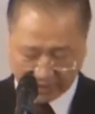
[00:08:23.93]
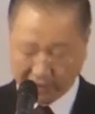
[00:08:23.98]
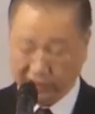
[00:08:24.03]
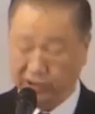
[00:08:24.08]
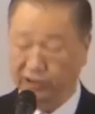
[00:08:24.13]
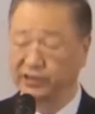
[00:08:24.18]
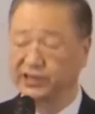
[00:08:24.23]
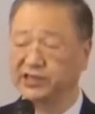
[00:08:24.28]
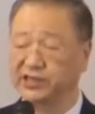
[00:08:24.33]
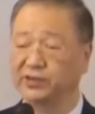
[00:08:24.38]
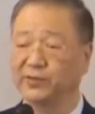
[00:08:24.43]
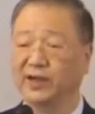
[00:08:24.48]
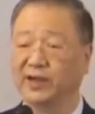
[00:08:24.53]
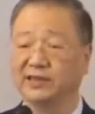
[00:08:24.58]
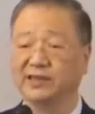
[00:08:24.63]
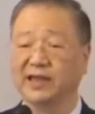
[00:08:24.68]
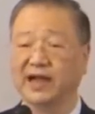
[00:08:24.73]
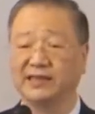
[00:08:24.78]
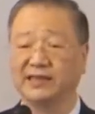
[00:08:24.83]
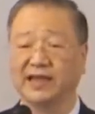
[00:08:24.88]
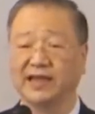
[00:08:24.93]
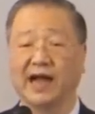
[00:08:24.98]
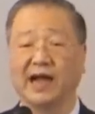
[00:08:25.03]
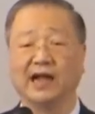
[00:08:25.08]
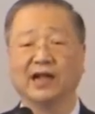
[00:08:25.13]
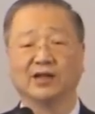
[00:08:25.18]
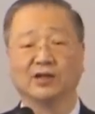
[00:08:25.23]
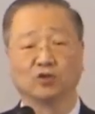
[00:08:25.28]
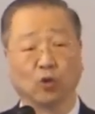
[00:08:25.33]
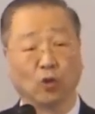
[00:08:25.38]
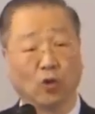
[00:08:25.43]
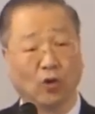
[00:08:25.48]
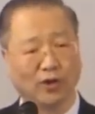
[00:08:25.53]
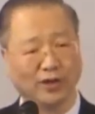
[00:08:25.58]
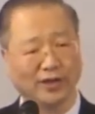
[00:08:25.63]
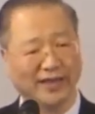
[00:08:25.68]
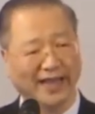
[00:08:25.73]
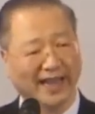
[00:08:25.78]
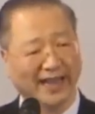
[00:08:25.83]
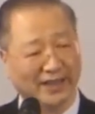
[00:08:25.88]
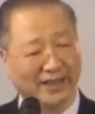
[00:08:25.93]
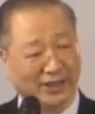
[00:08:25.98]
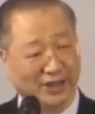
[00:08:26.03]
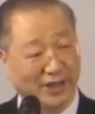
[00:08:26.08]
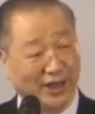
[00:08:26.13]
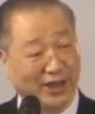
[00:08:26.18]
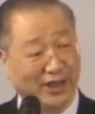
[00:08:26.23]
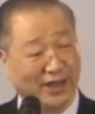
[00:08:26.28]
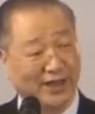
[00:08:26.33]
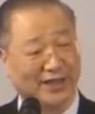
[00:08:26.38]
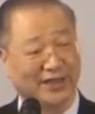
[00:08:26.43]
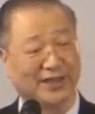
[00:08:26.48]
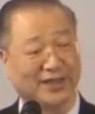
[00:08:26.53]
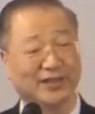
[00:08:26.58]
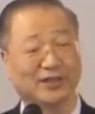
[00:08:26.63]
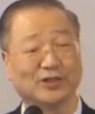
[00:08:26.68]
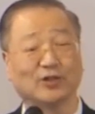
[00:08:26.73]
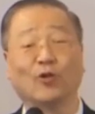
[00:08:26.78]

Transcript: 就希望大家多念经、